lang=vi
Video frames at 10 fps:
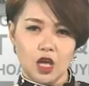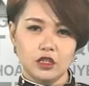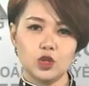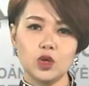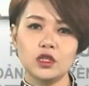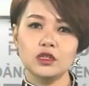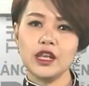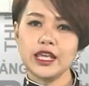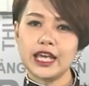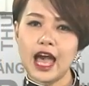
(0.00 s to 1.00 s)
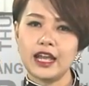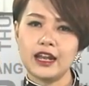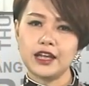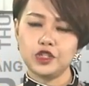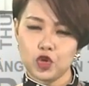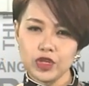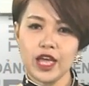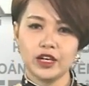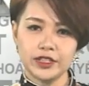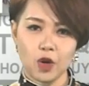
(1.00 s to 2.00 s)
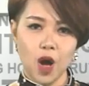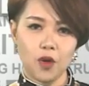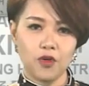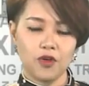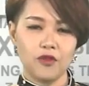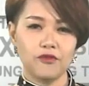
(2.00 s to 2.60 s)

Xu hướng ly khai đang trỗi dậy ở châu Âu.